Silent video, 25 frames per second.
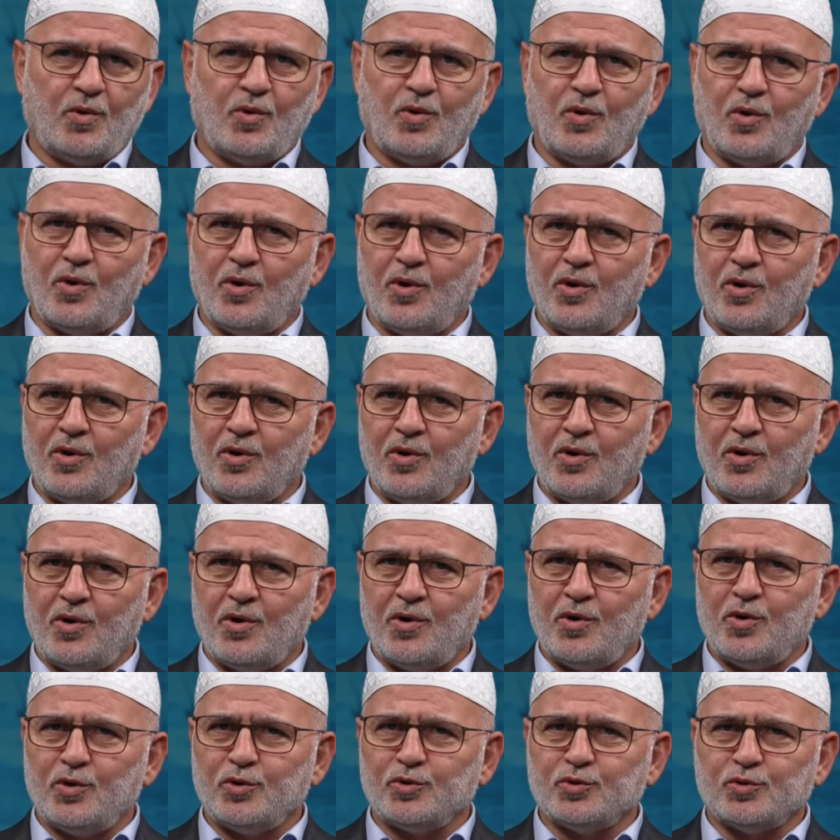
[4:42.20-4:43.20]
O
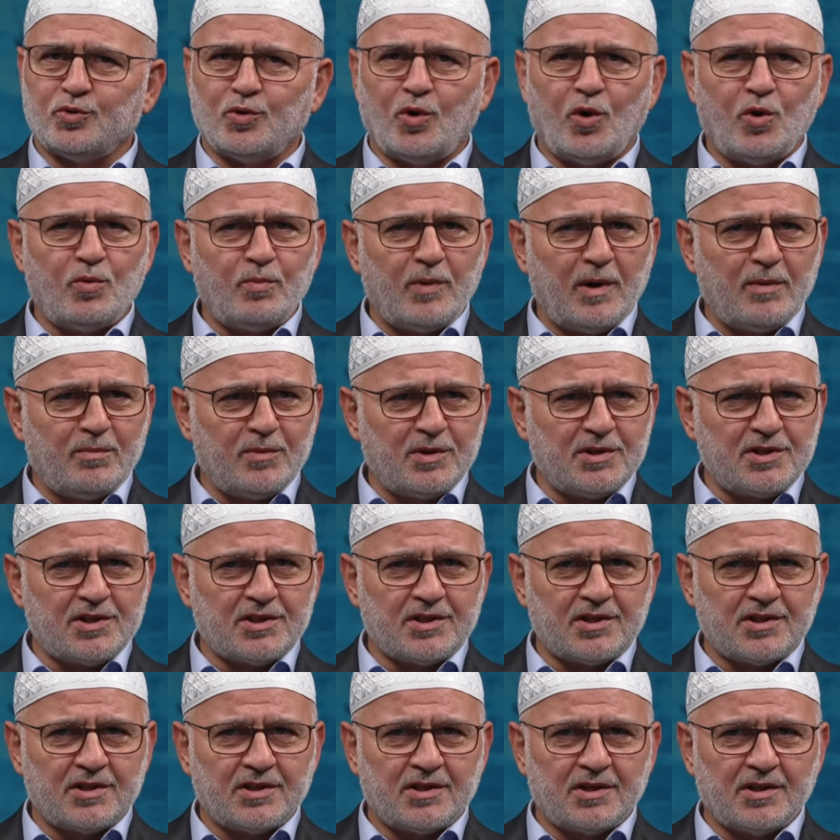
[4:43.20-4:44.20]

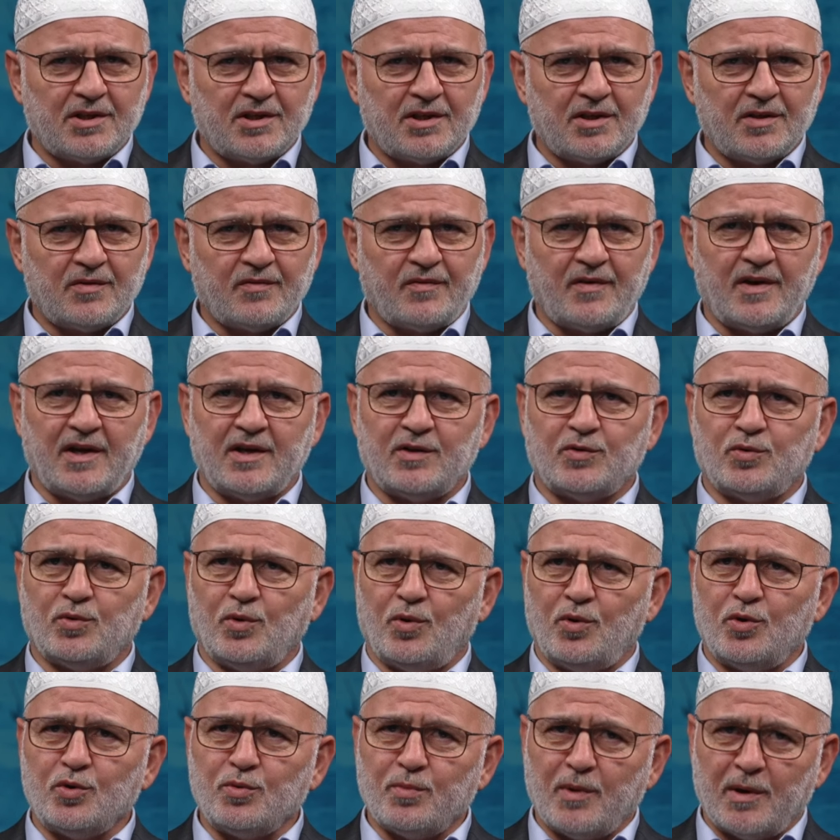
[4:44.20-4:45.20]
doğmamış ve
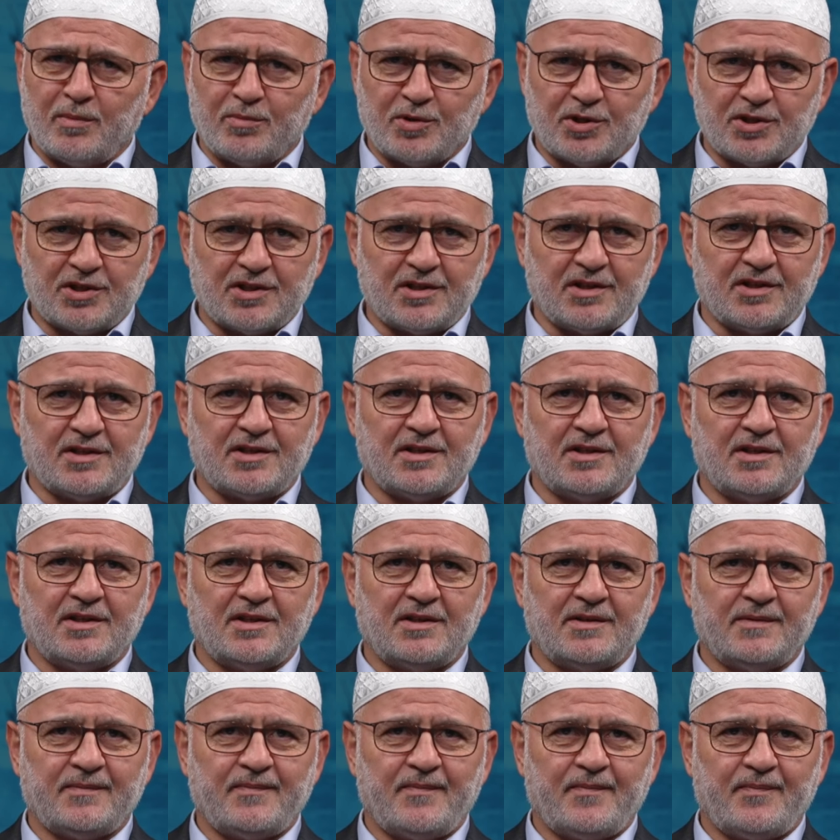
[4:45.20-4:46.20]
doğurmamıştır.
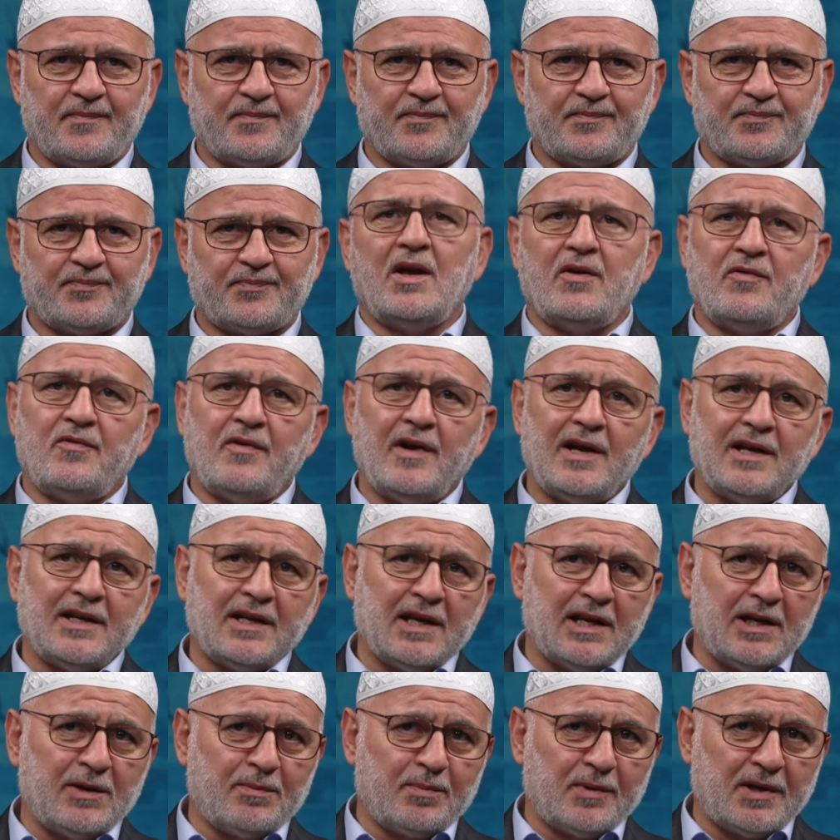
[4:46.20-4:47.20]
Evvel
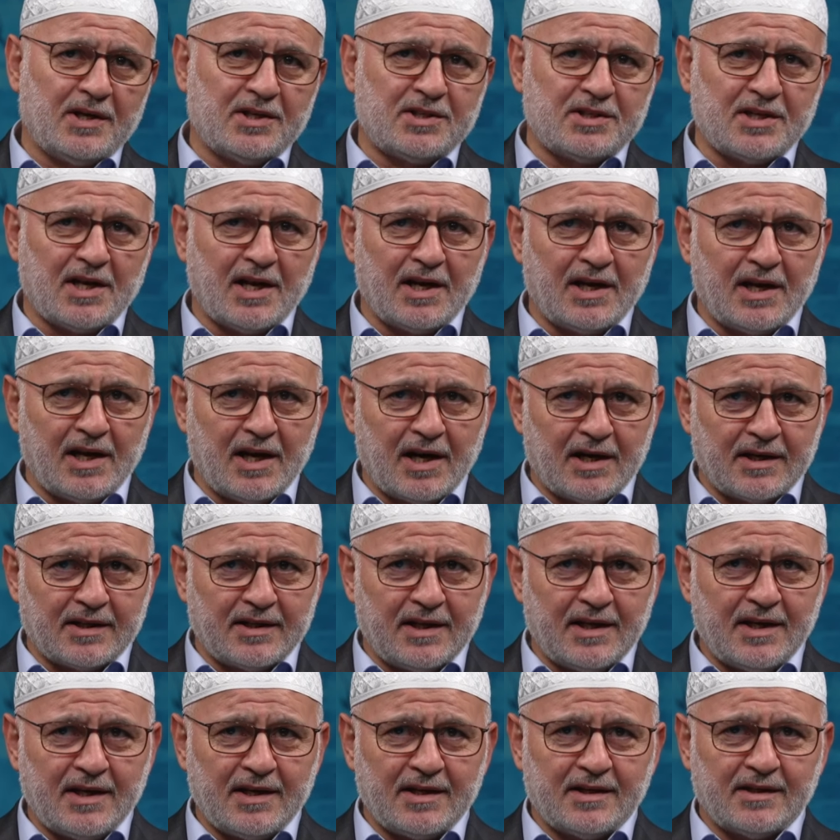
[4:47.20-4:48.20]
gelip
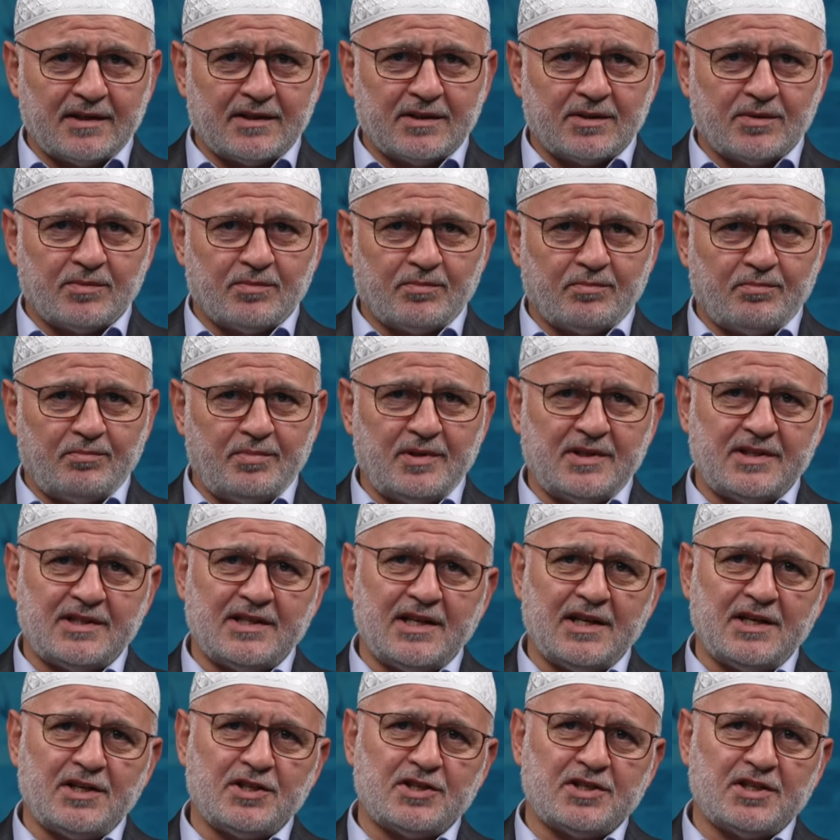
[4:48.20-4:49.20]
geçenlerde
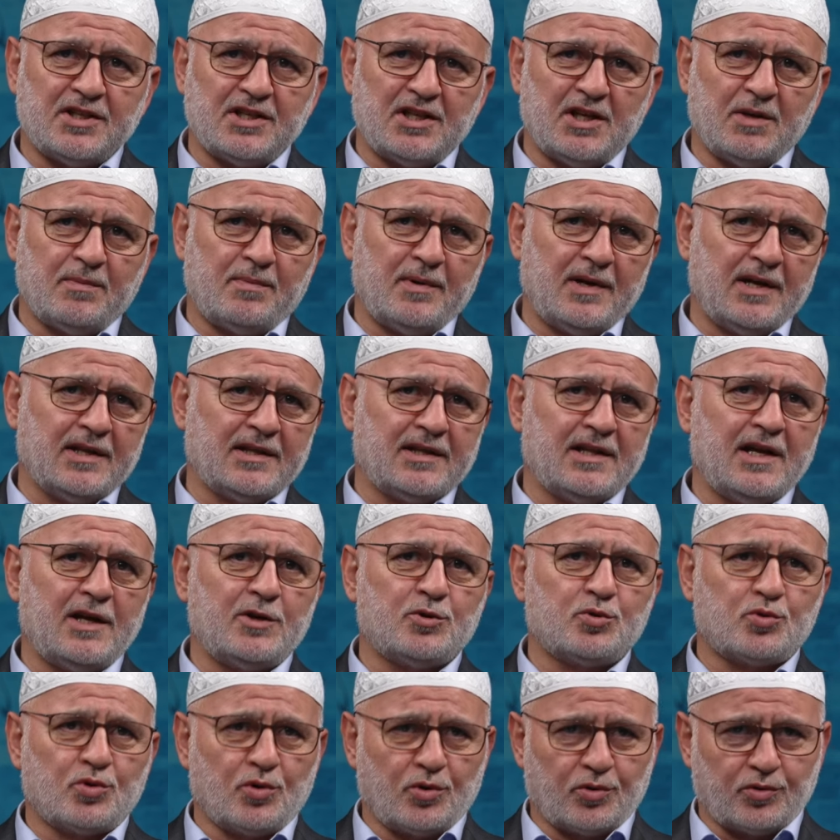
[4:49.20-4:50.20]
bizler için ibretler
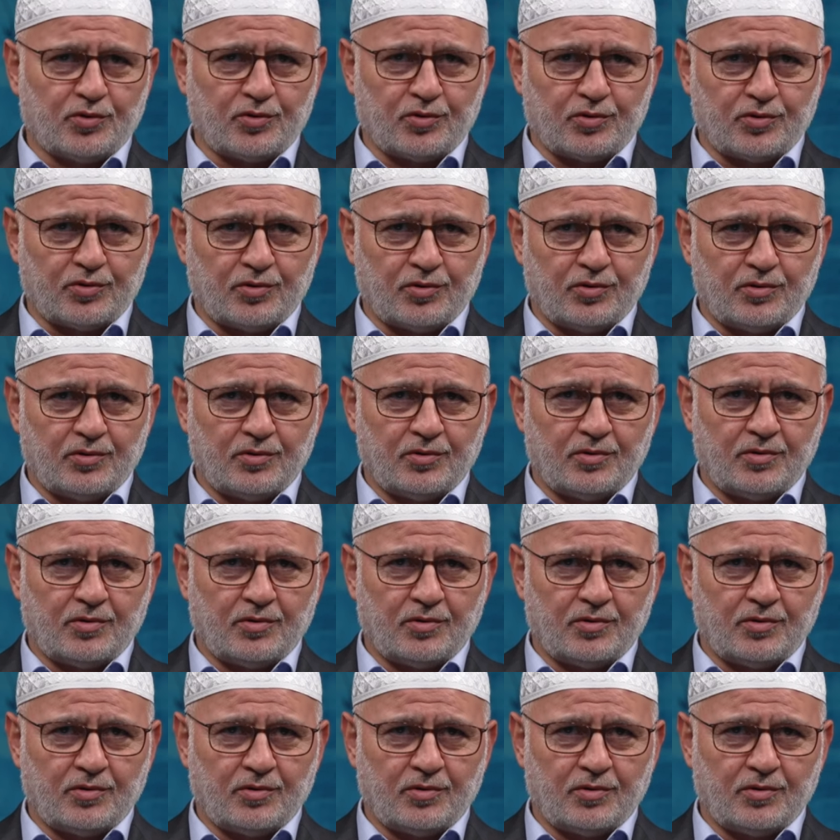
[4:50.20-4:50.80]
çoktur.